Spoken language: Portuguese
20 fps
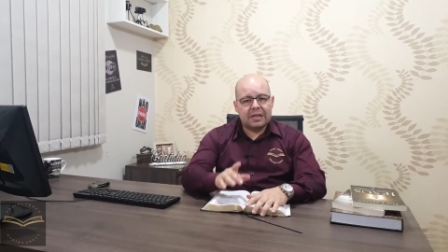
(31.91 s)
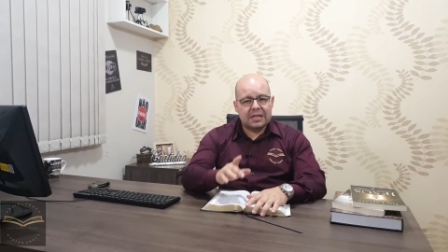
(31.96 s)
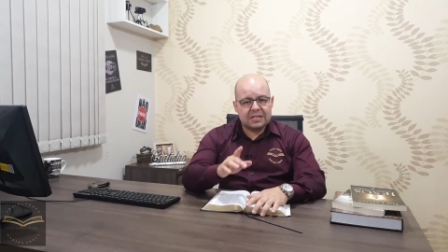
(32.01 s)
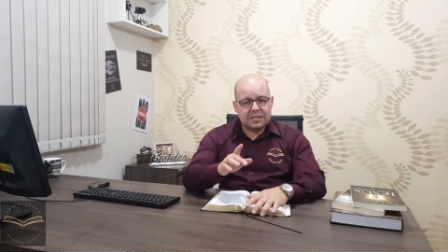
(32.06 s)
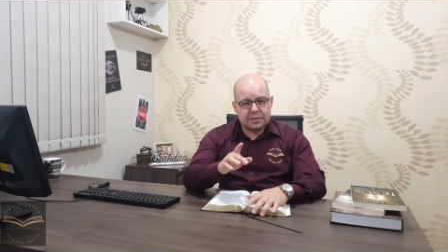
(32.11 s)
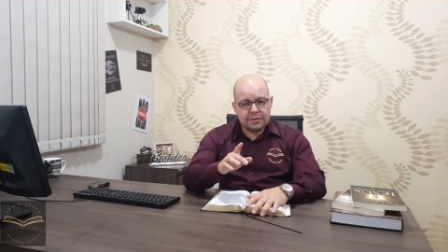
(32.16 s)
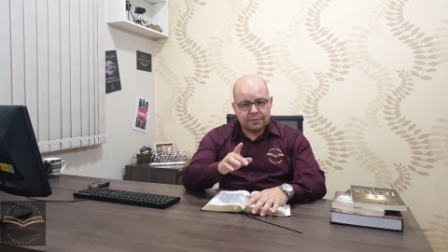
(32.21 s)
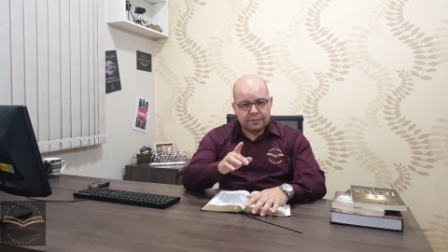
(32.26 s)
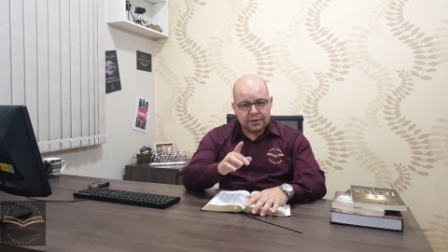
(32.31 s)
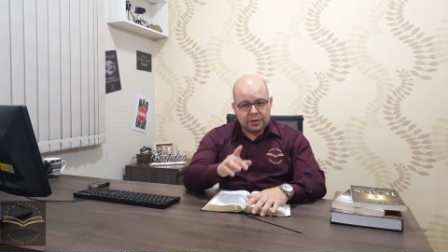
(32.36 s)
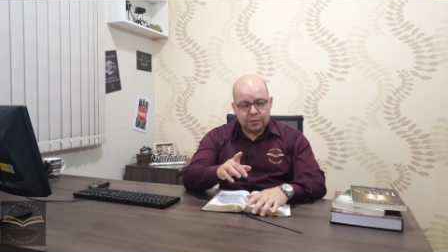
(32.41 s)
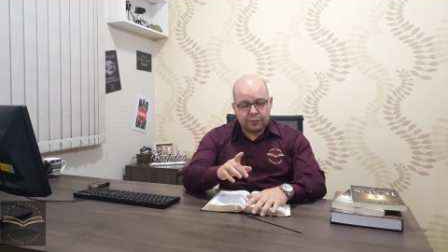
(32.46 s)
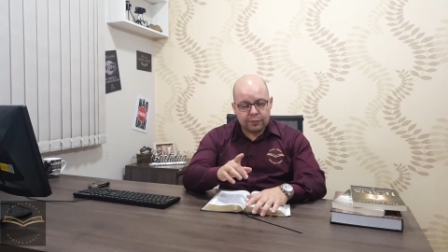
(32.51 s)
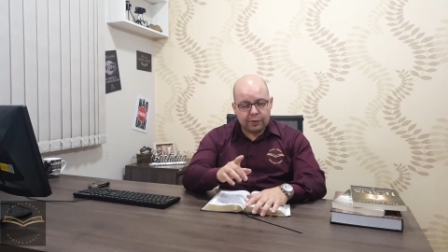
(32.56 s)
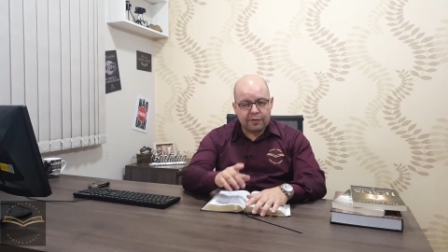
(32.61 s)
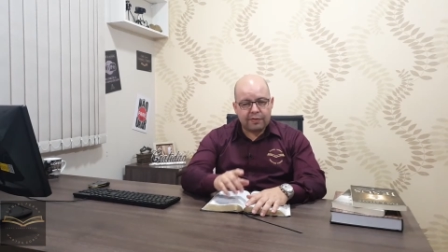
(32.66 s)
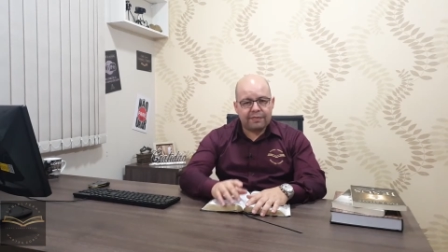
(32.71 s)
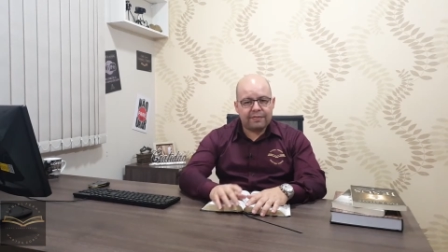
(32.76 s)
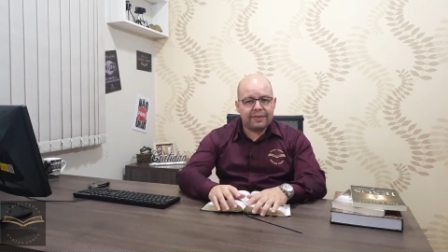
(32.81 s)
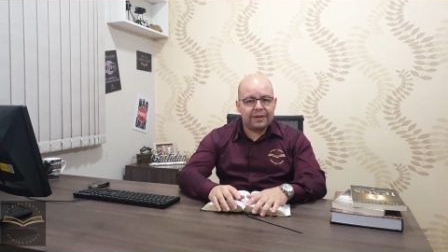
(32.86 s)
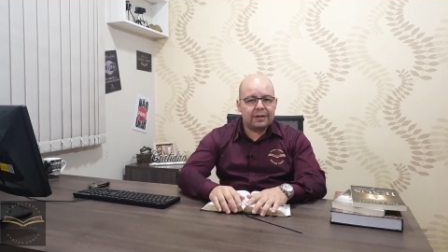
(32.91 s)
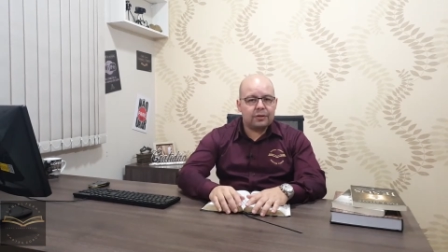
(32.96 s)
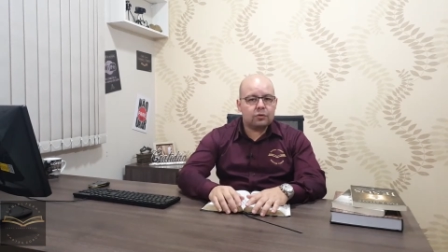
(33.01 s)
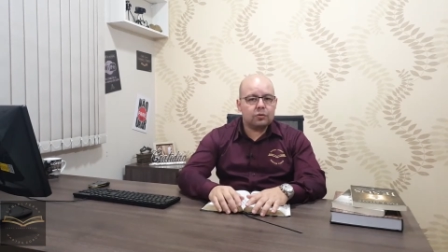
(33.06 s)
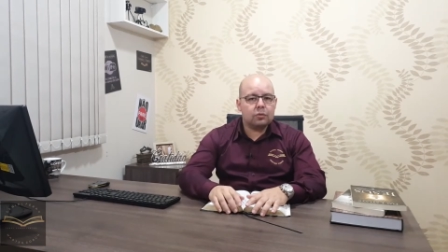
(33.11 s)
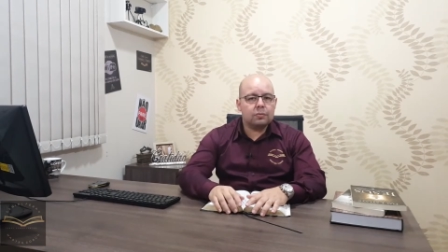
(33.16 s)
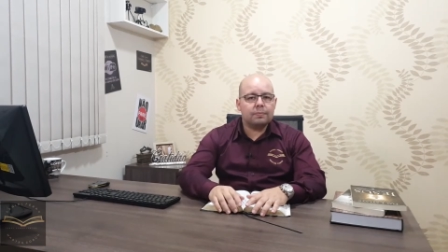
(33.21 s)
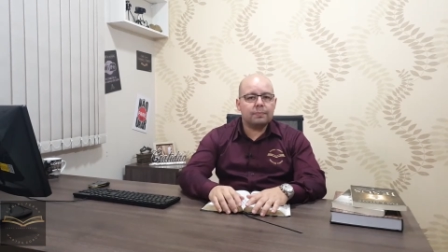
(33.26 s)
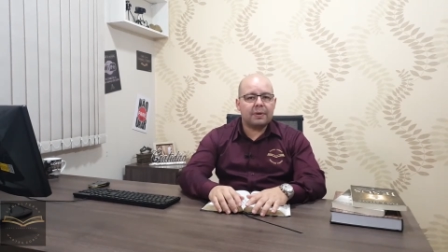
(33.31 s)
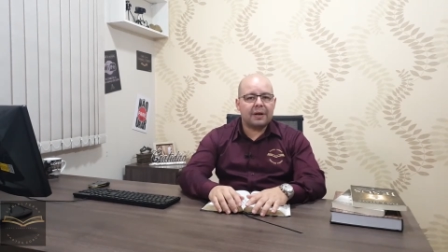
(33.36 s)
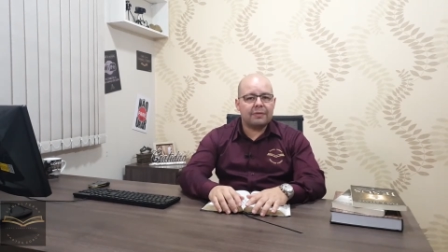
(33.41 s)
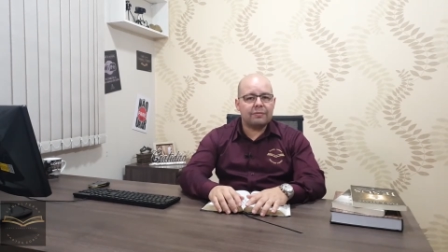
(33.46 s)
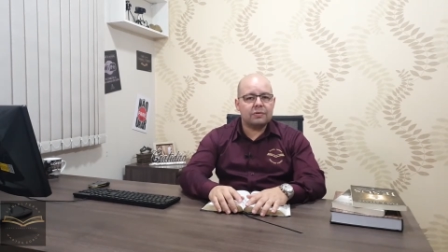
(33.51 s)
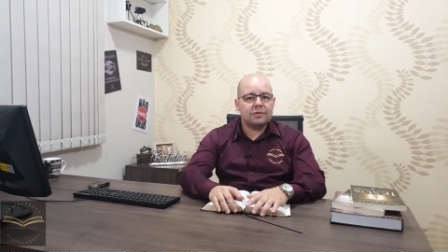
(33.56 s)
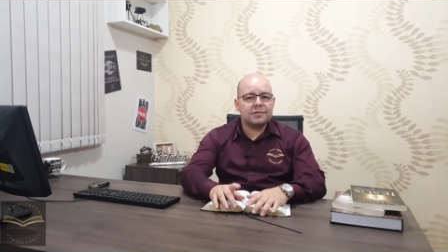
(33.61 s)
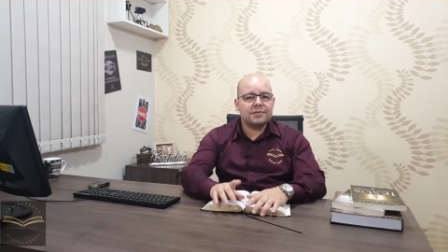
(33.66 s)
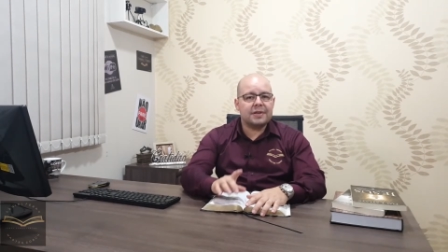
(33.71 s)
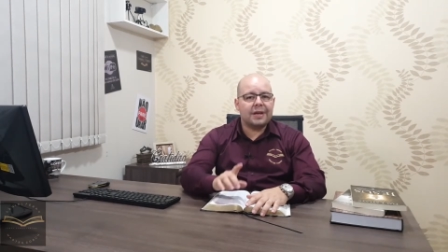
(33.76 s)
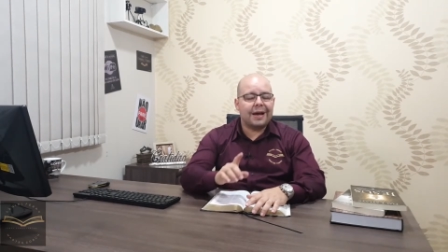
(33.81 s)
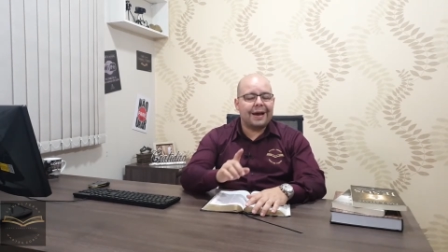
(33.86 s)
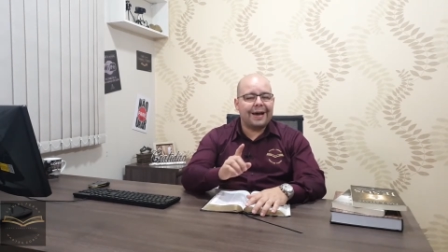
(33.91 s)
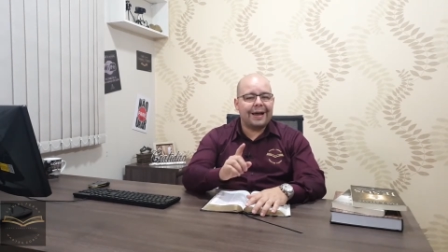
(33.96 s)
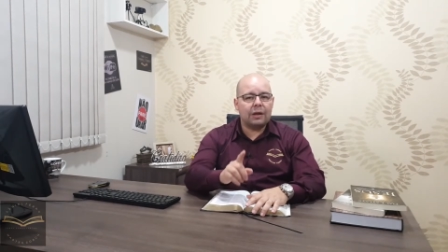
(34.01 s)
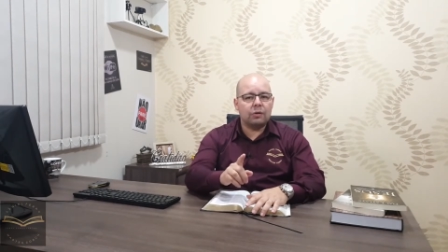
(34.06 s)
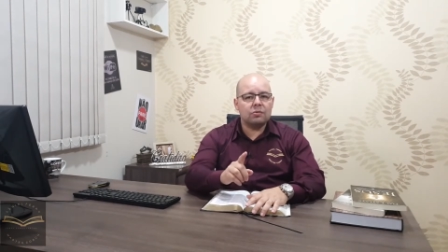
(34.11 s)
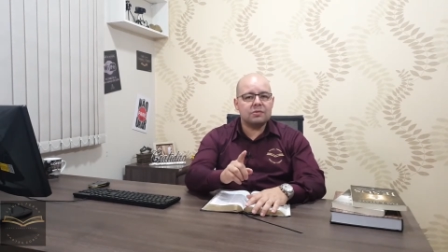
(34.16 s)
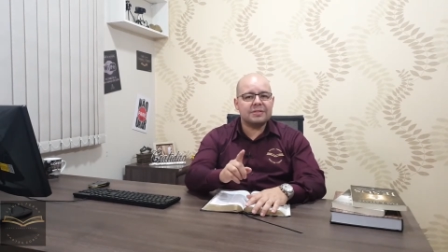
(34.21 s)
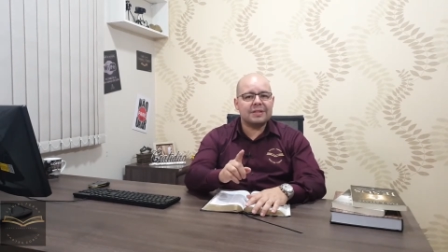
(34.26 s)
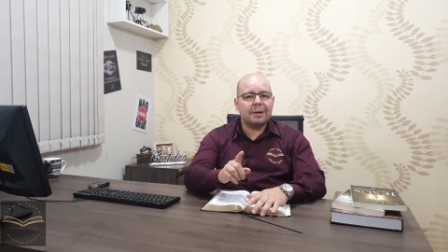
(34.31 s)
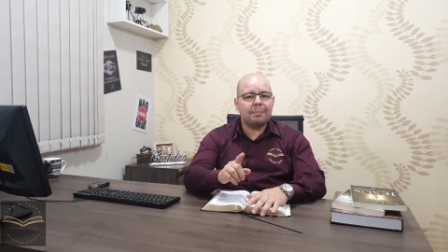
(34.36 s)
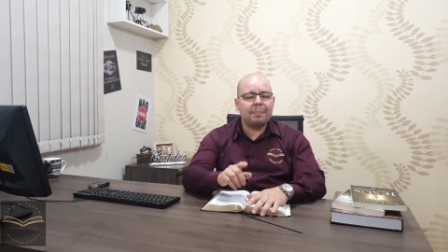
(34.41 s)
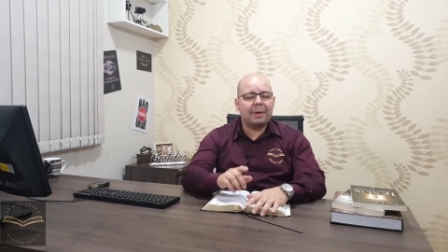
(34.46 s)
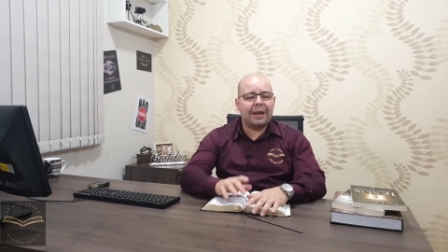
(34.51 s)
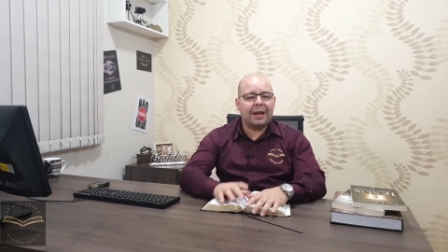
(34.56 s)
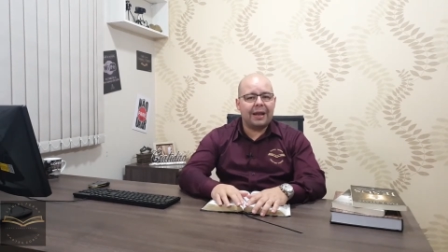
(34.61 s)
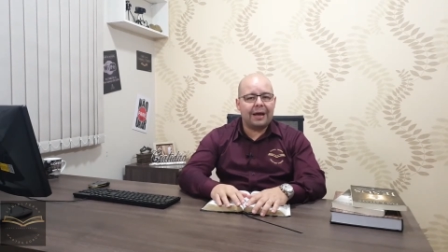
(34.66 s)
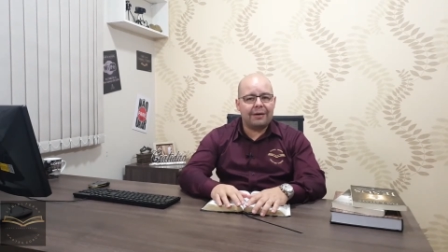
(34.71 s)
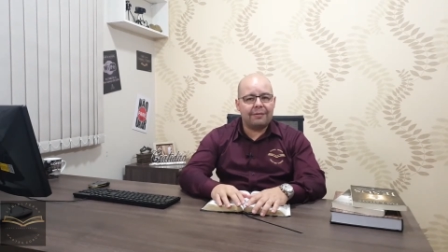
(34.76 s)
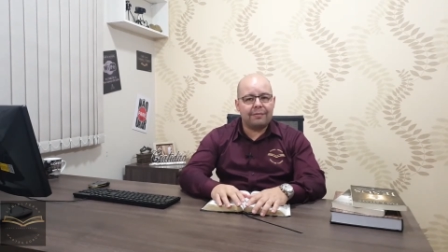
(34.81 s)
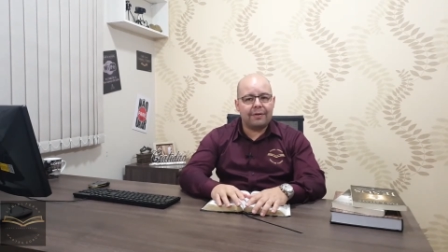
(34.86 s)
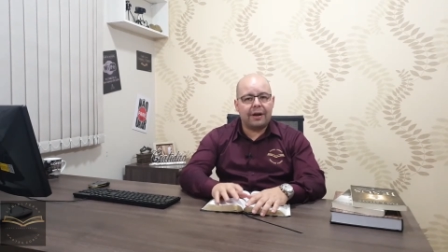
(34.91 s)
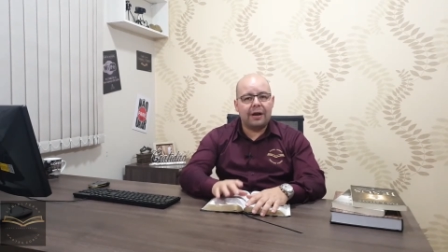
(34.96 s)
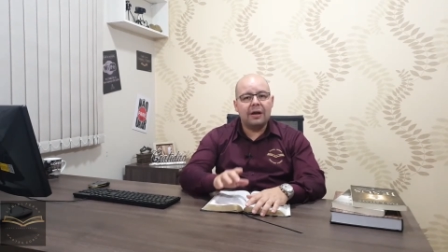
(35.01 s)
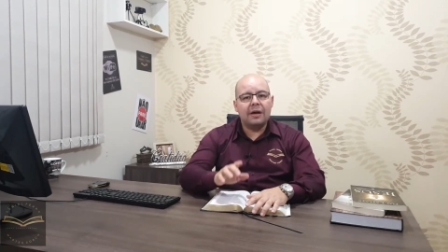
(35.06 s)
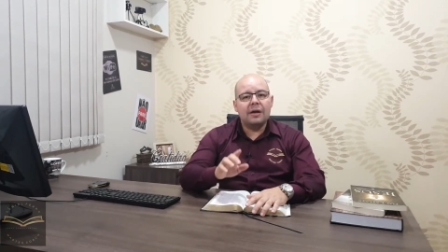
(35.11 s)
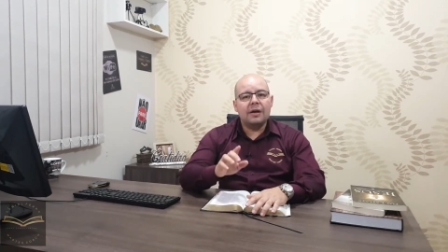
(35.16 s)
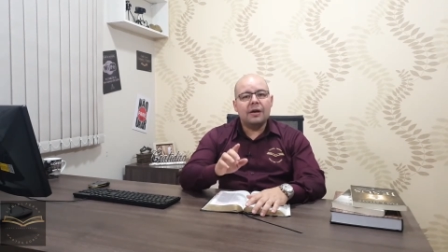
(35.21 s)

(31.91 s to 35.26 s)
esse vídeo foi feito para você. À luz da palavra,